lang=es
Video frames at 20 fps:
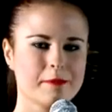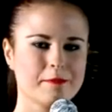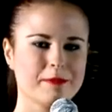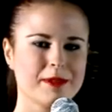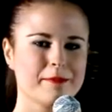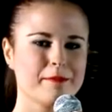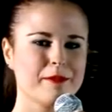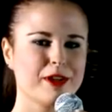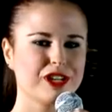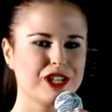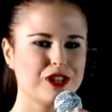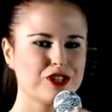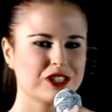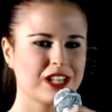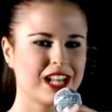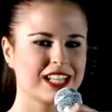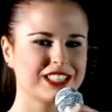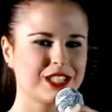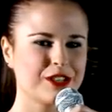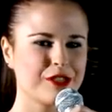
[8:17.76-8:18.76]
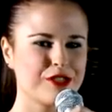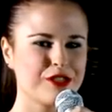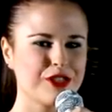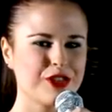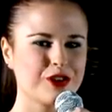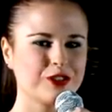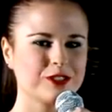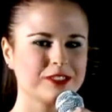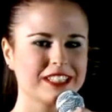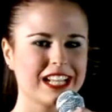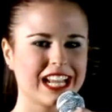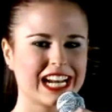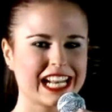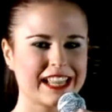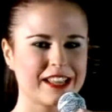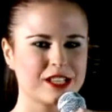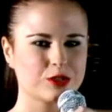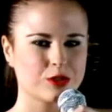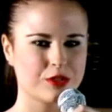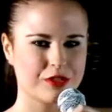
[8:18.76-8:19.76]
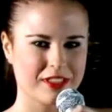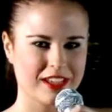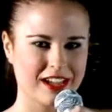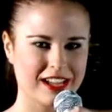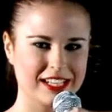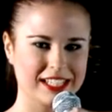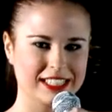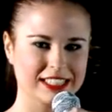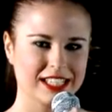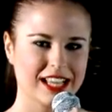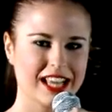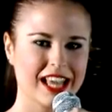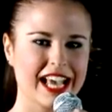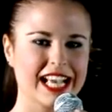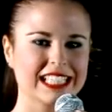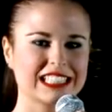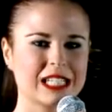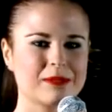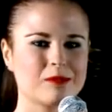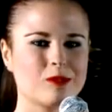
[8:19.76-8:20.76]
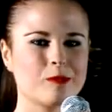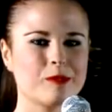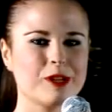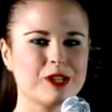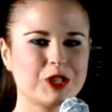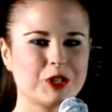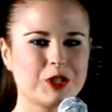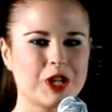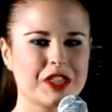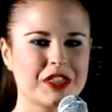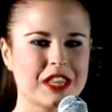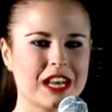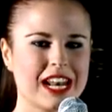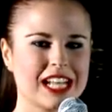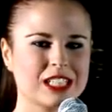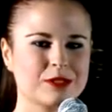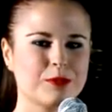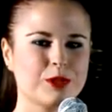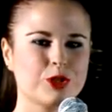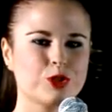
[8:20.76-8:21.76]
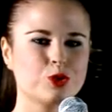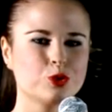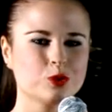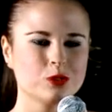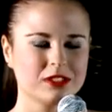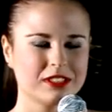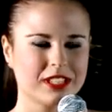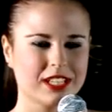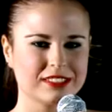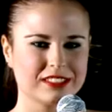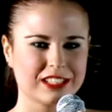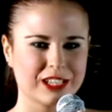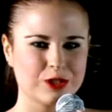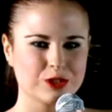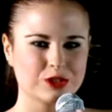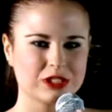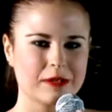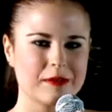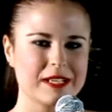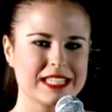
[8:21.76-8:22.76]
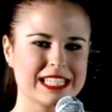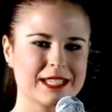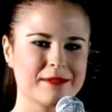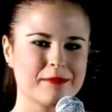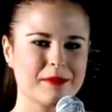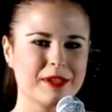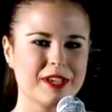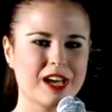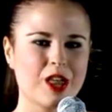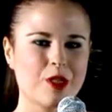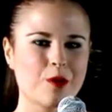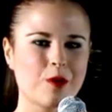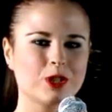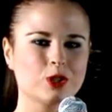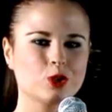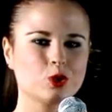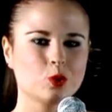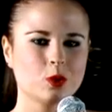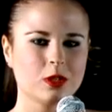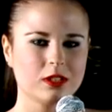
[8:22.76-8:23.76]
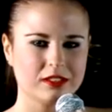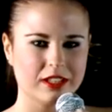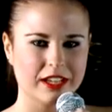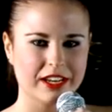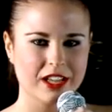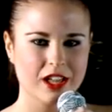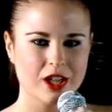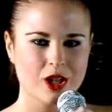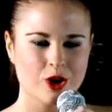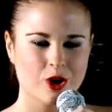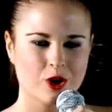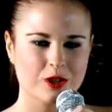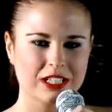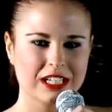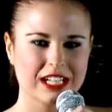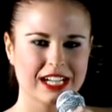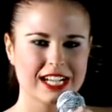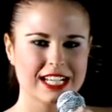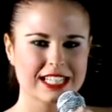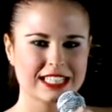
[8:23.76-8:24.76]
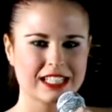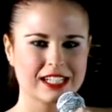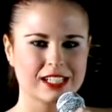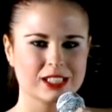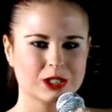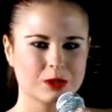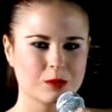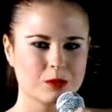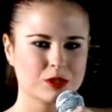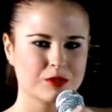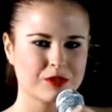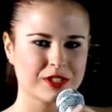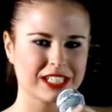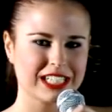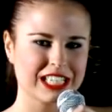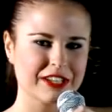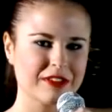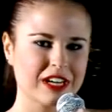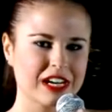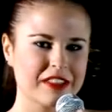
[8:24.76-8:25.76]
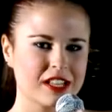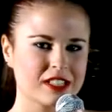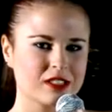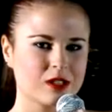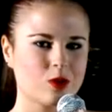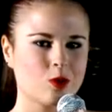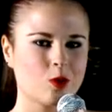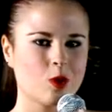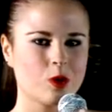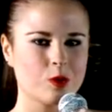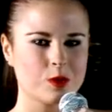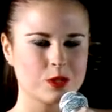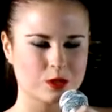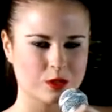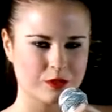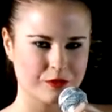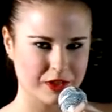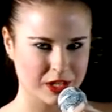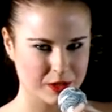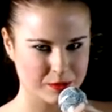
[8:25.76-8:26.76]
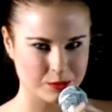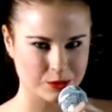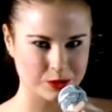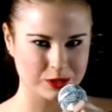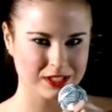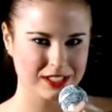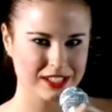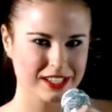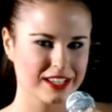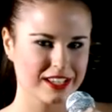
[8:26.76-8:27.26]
Bienvenidos a la sección de redes sociales. Es el momento de hacer las preguntas que nos habéis enviado a Twitter con el hashtag Somos Frangiverdes o a nuestro Facebook.